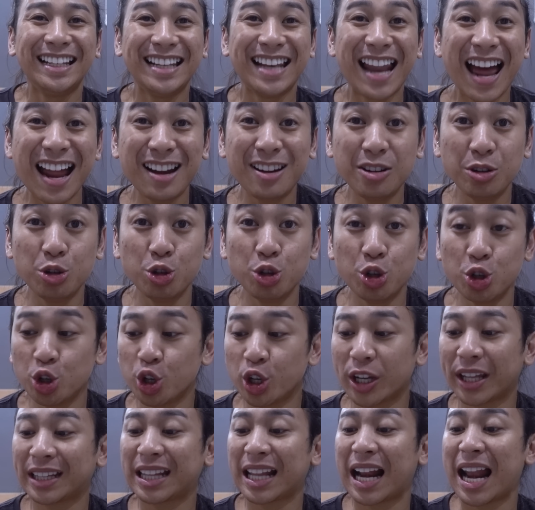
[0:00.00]

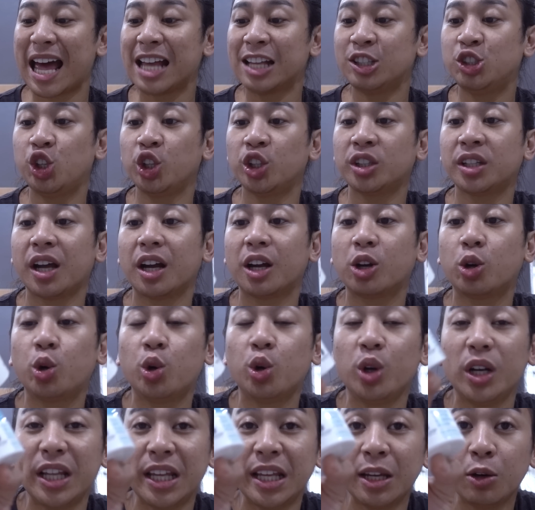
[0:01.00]
Lalu kita lanjut ke
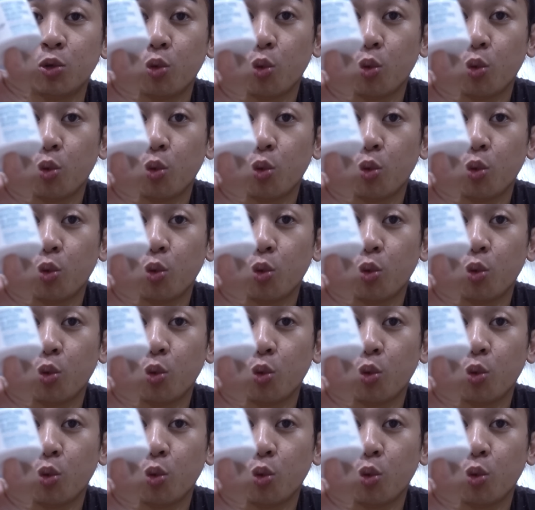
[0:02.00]
Cooling